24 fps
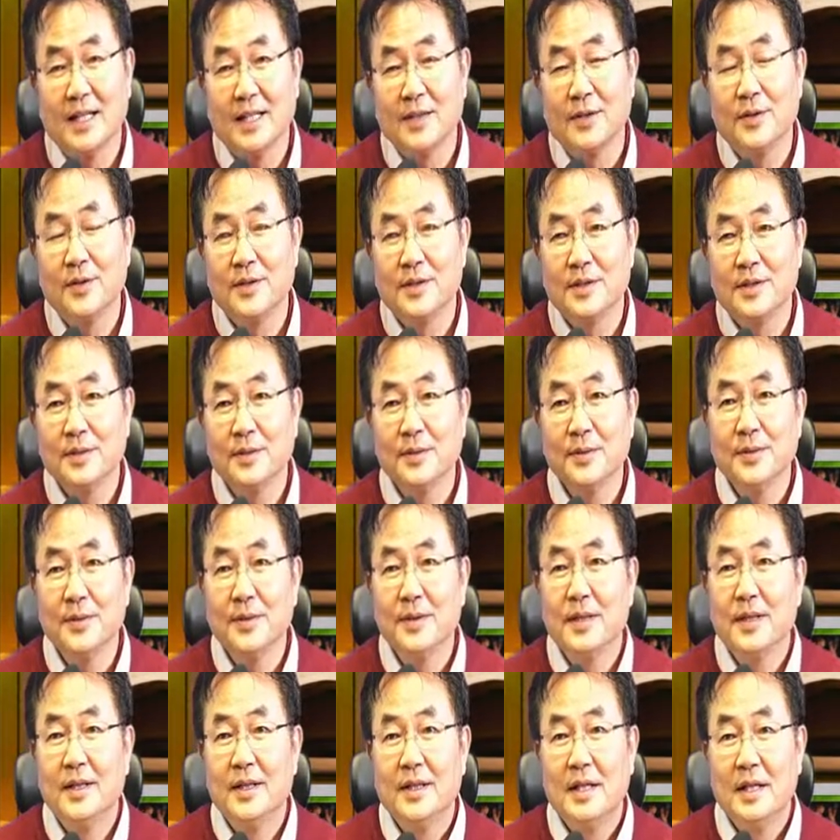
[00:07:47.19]
이런 것이고
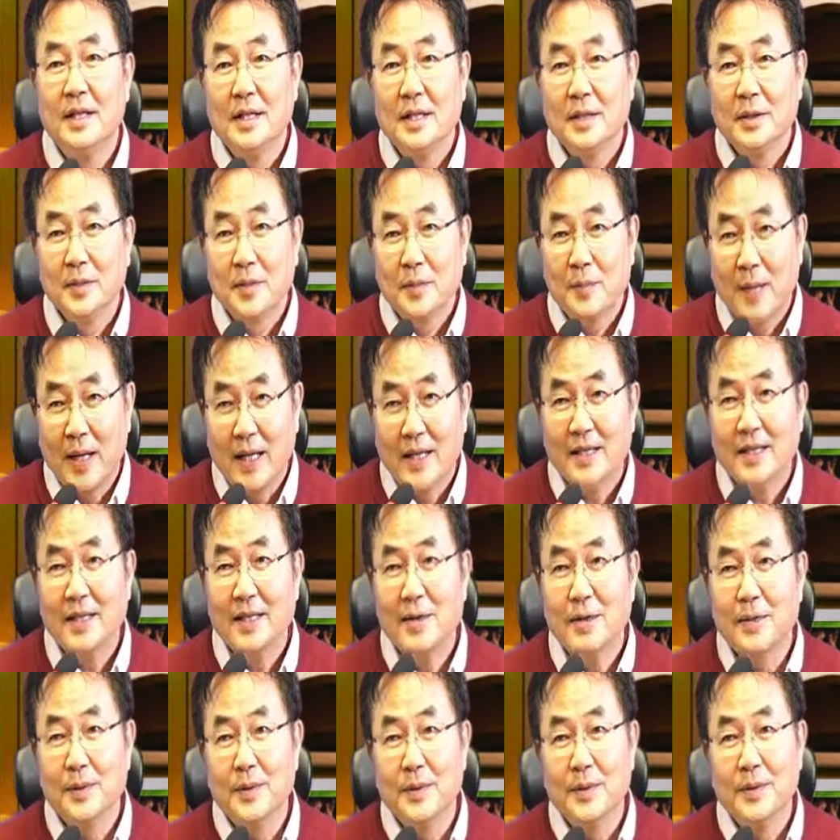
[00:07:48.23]
또
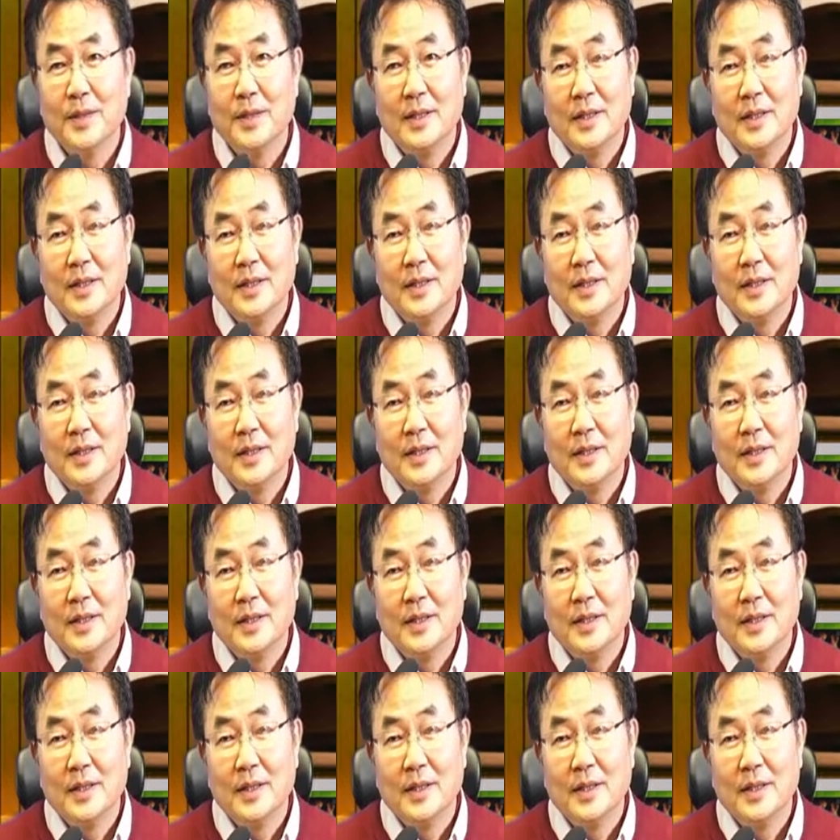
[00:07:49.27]
반대로